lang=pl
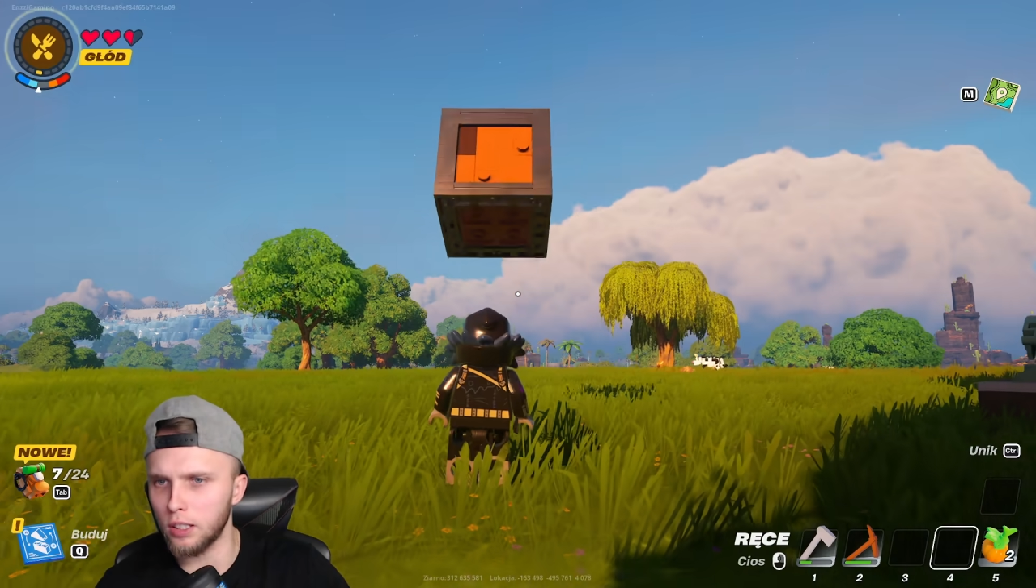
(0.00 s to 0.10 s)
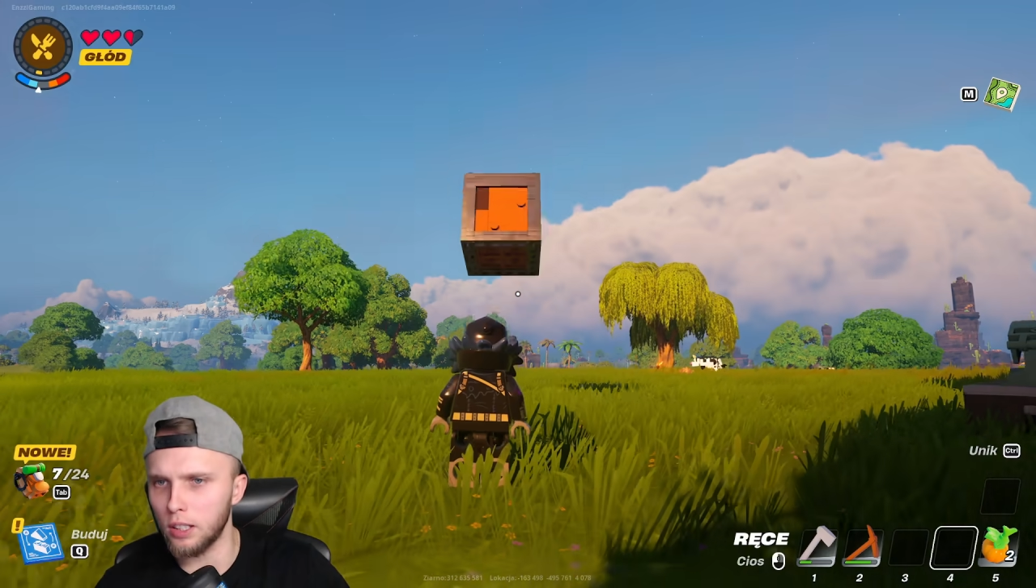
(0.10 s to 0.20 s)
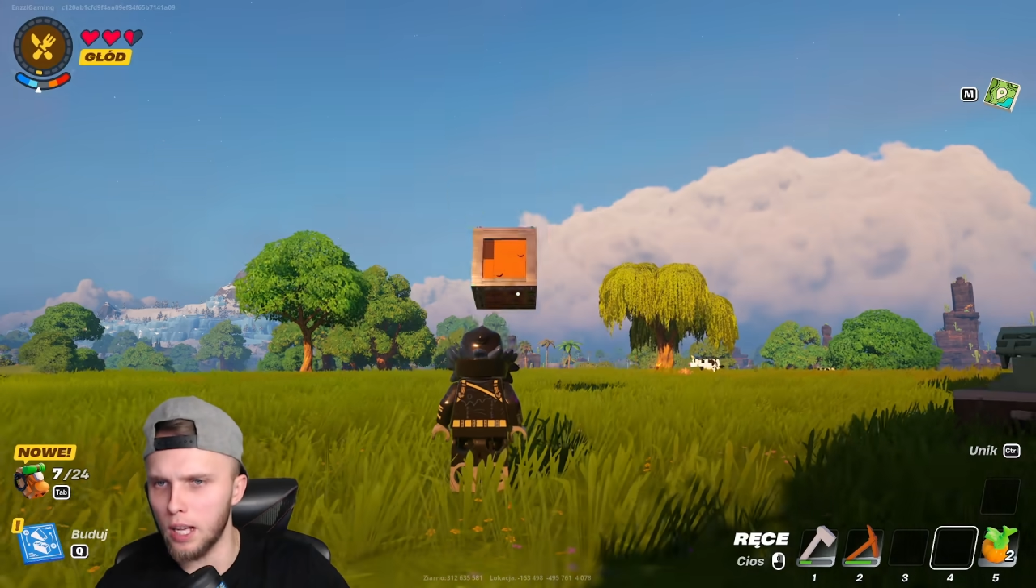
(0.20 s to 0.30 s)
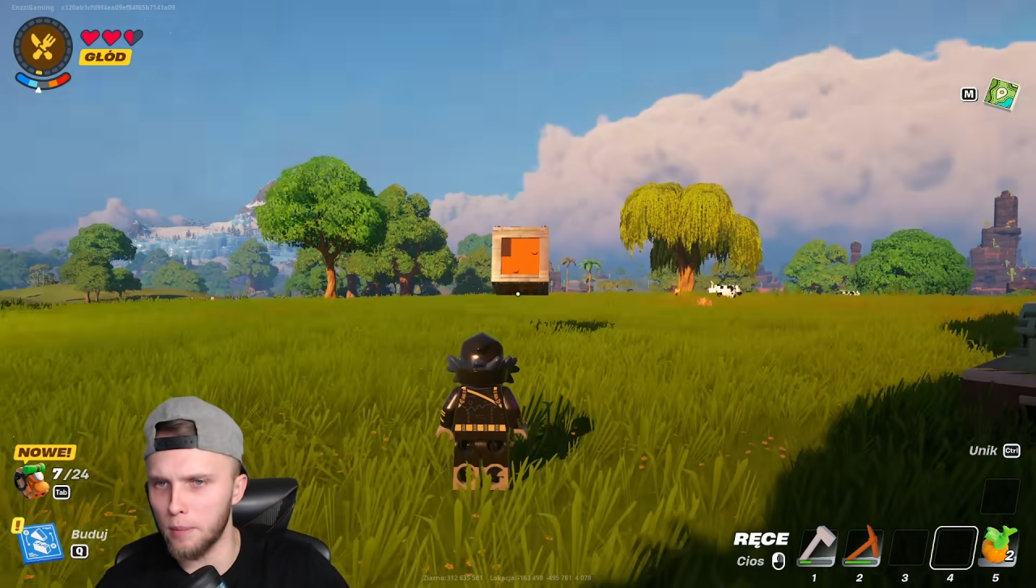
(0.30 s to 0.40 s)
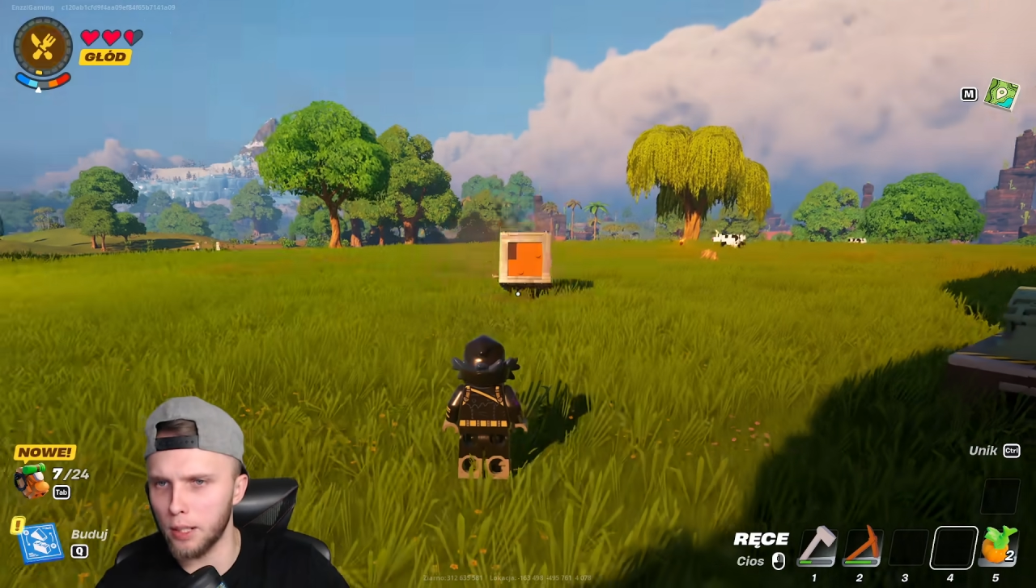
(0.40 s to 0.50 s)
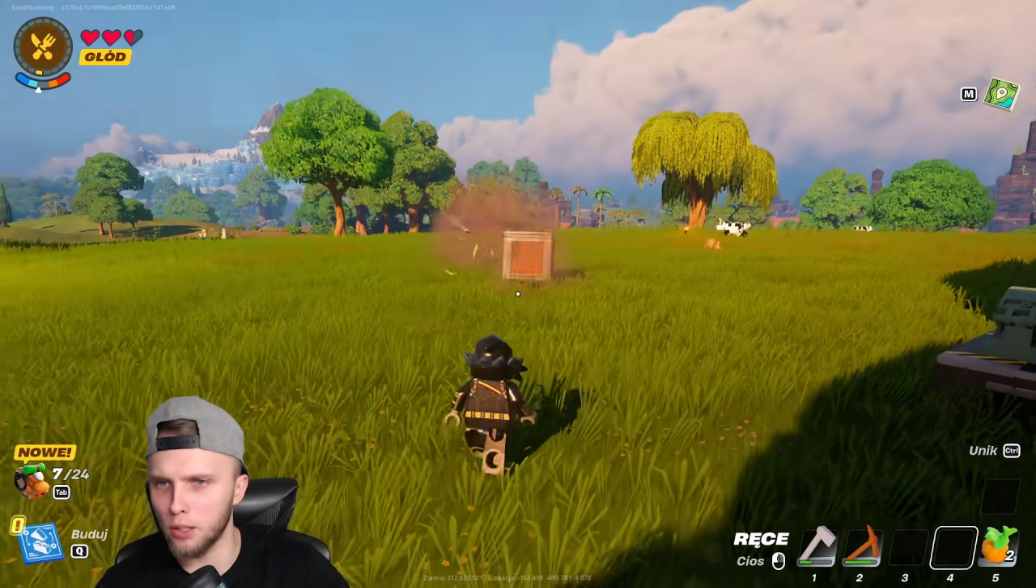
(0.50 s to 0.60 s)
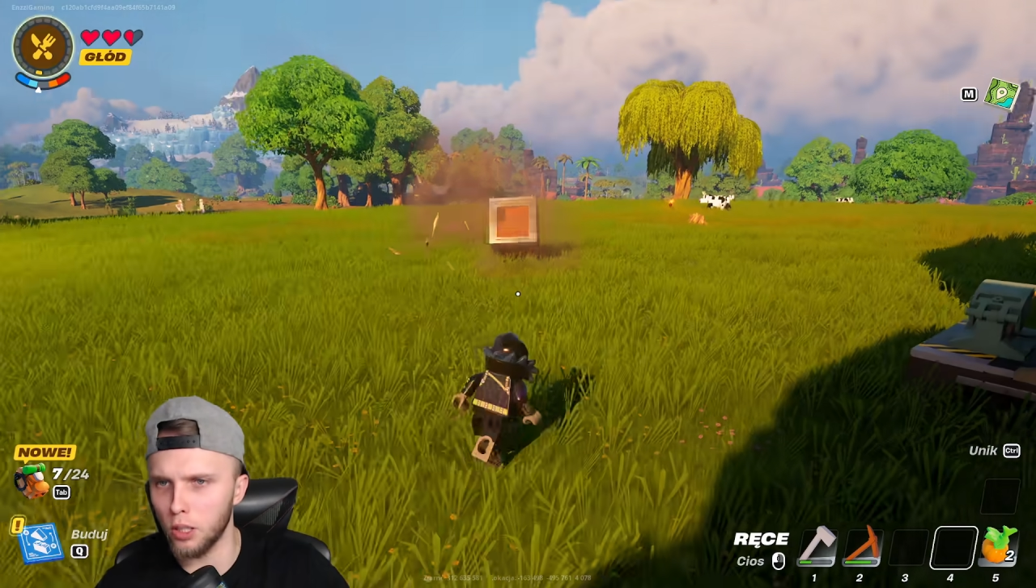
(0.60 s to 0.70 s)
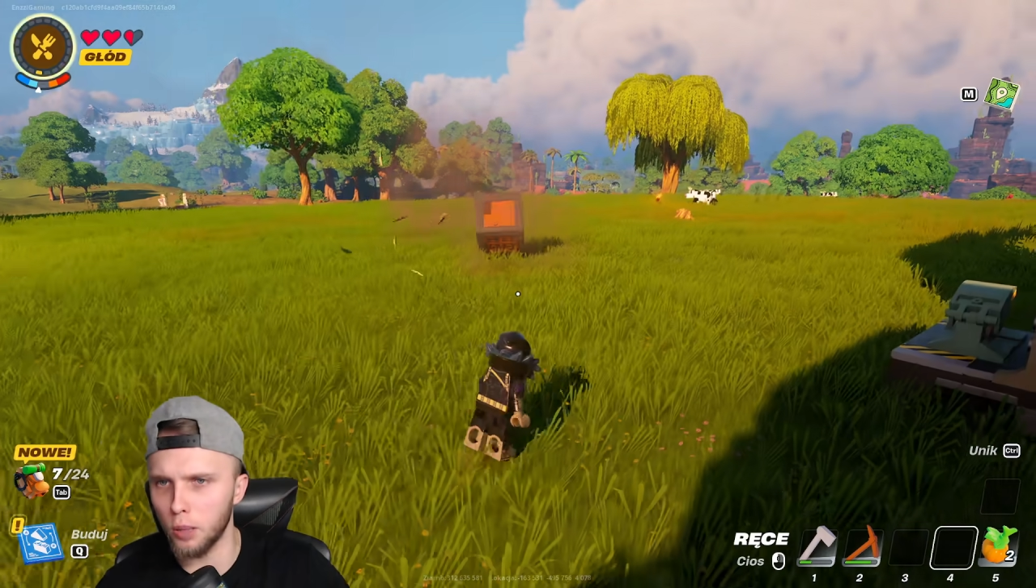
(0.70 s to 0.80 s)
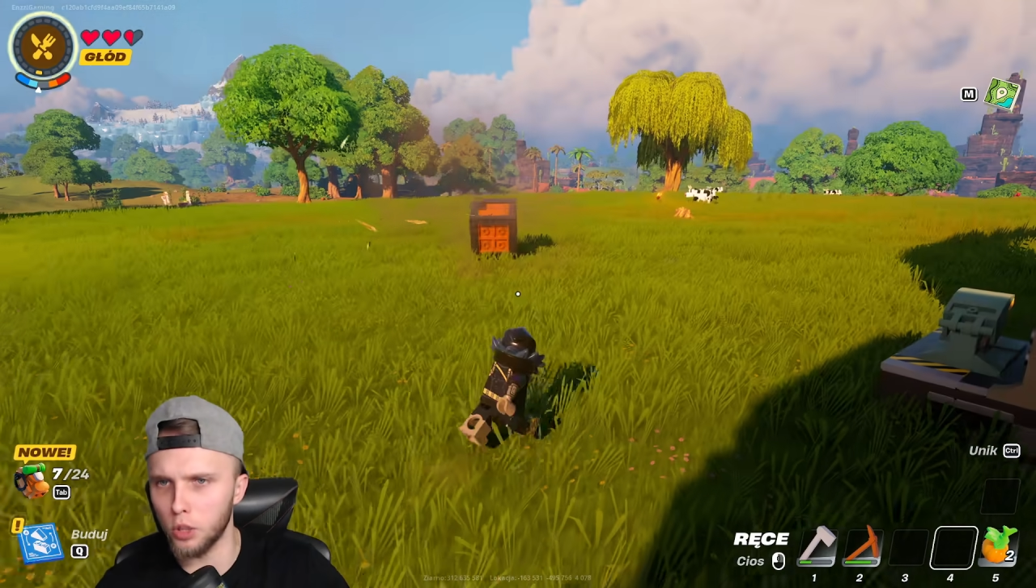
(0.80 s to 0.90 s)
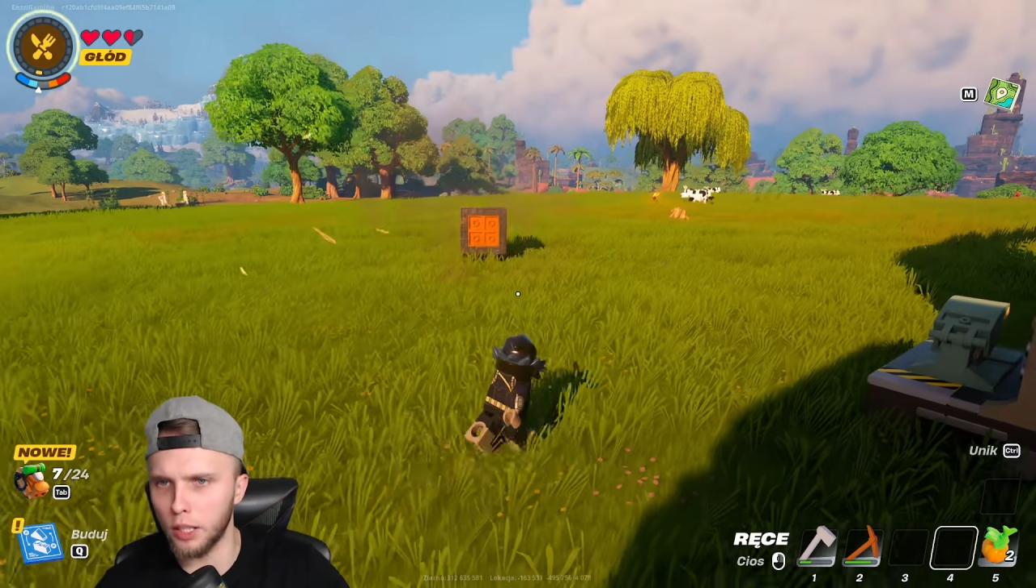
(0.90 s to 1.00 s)
tam bardzo
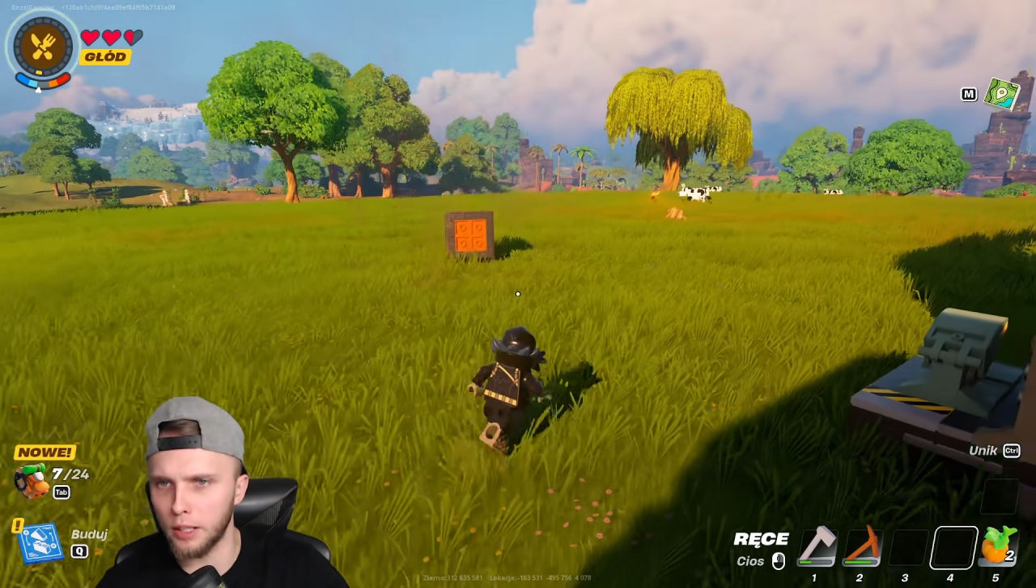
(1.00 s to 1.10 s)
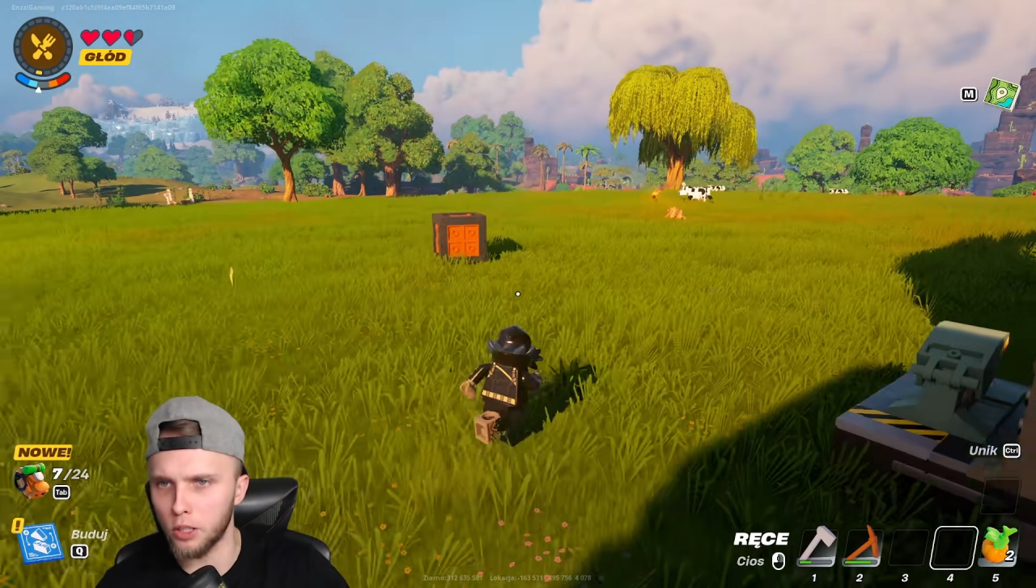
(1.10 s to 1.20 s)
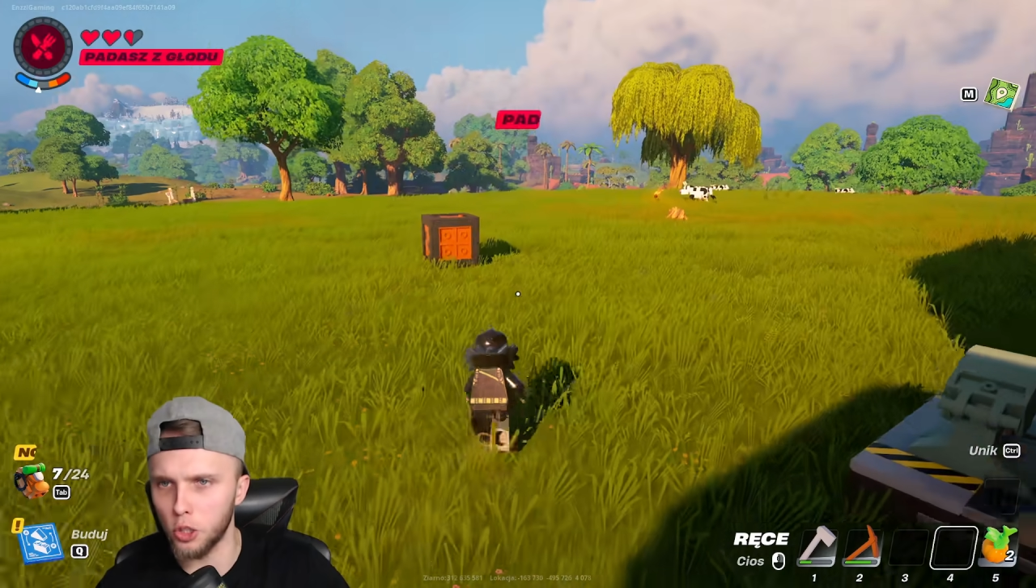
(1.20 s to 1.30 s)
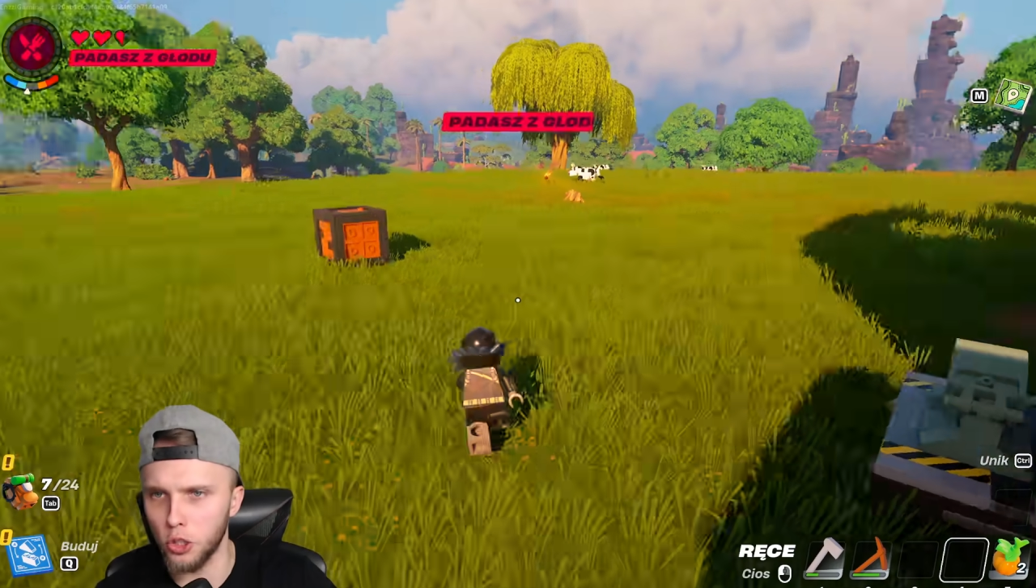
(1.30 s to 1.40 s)
dobrze, jaki ty jesteś